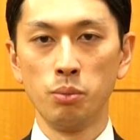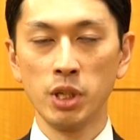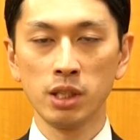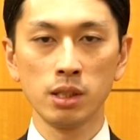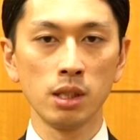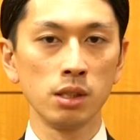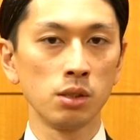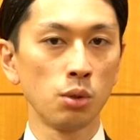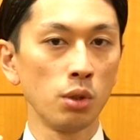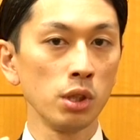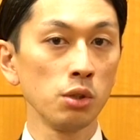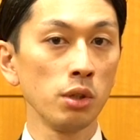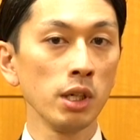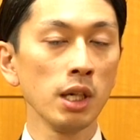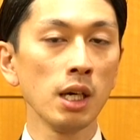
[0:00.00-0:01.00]
皆さんそ
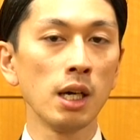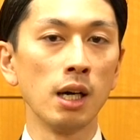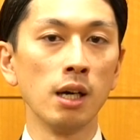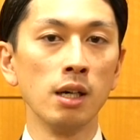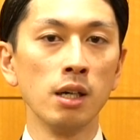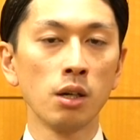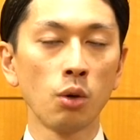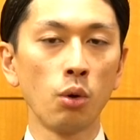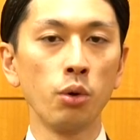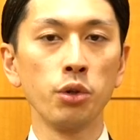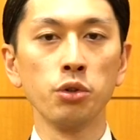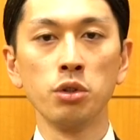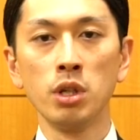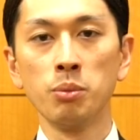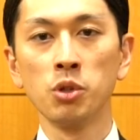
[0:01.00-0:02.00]
れぞれがこう
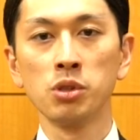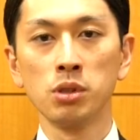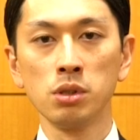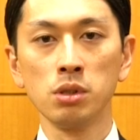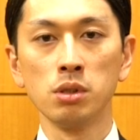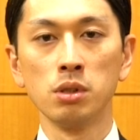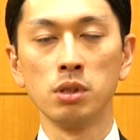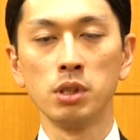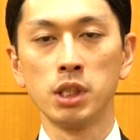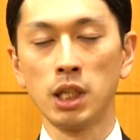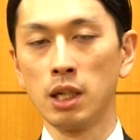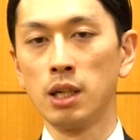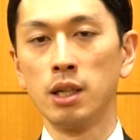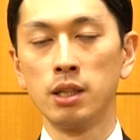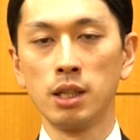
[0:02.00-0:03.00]
いう荷物
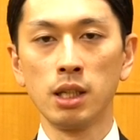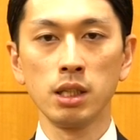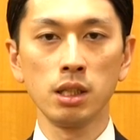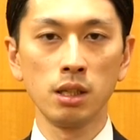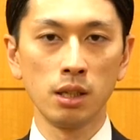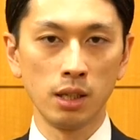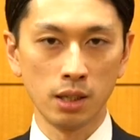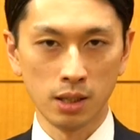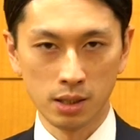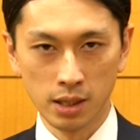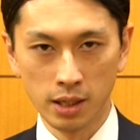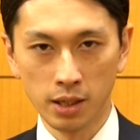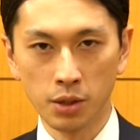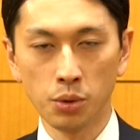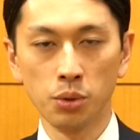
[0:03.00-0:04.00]
社会に対して何か
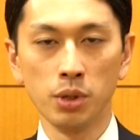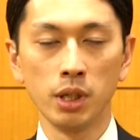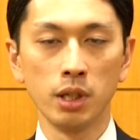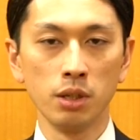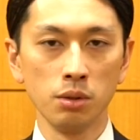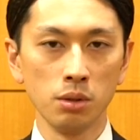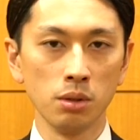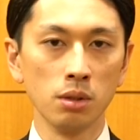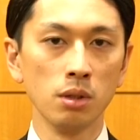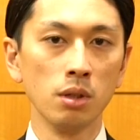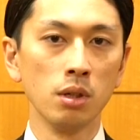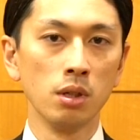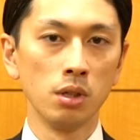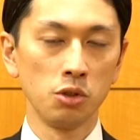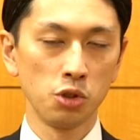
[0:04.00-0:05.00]
提供できる
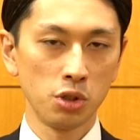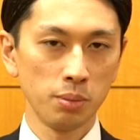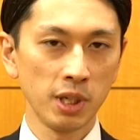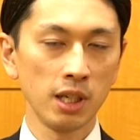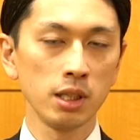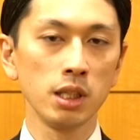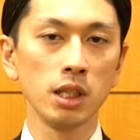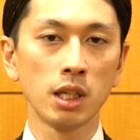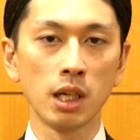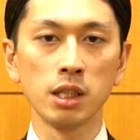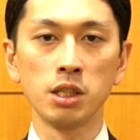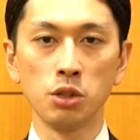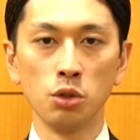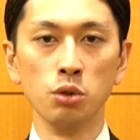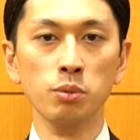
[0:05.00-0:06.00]
素晴らしい価
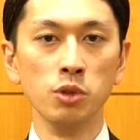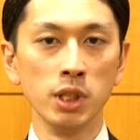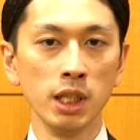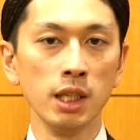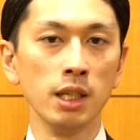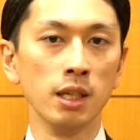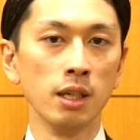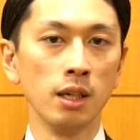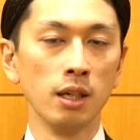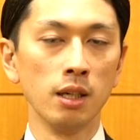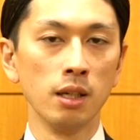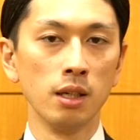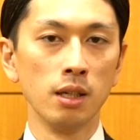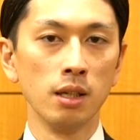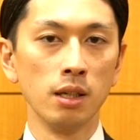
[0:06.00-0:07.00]
値を生むに
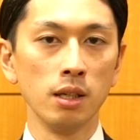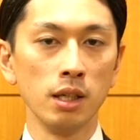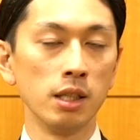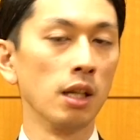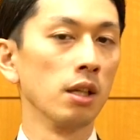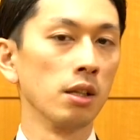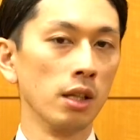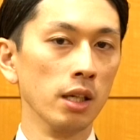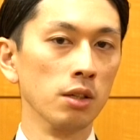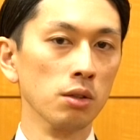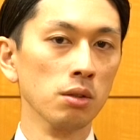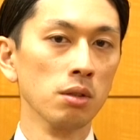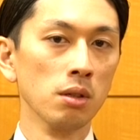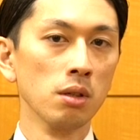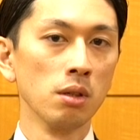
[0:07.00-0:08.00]
至ってい
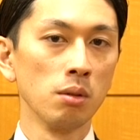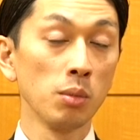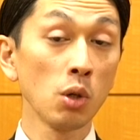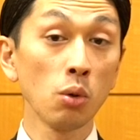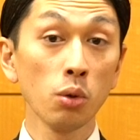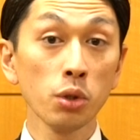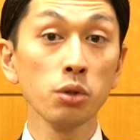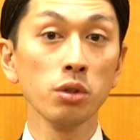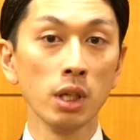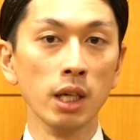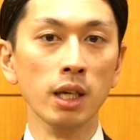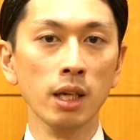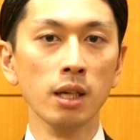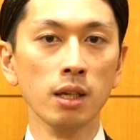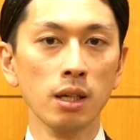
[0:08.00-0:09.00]
く、まあ、こういうふう
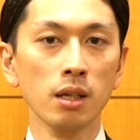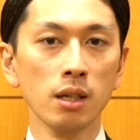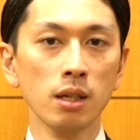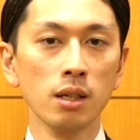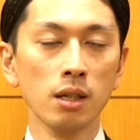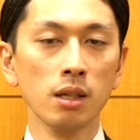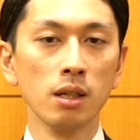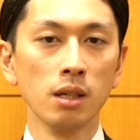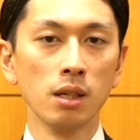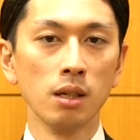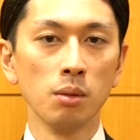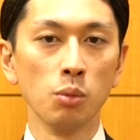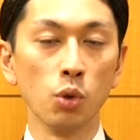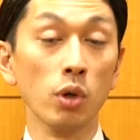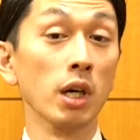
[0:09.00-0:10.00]
に
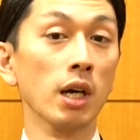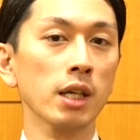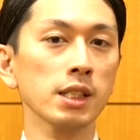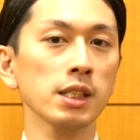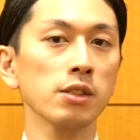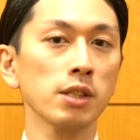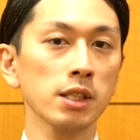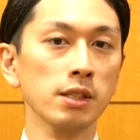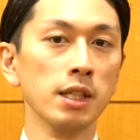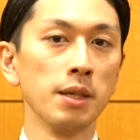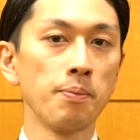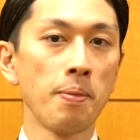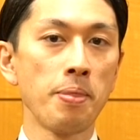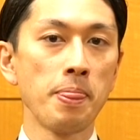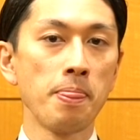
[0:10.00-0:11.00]
僕は感じるんです
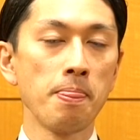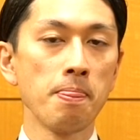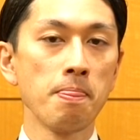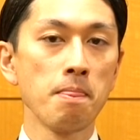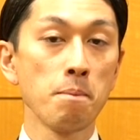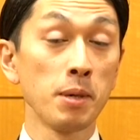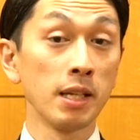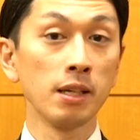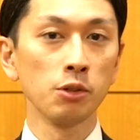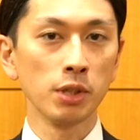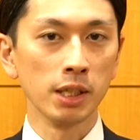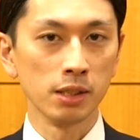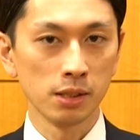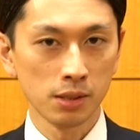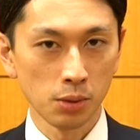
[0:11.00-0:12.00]
ね、まあ、なの
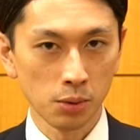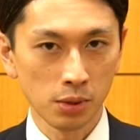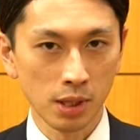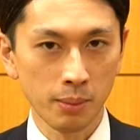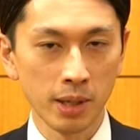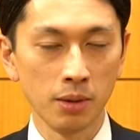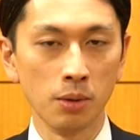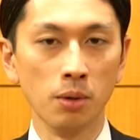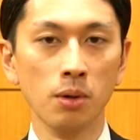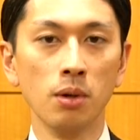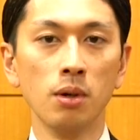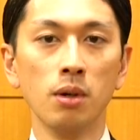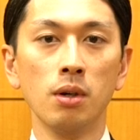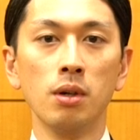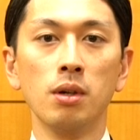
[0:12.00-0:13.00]
でそのための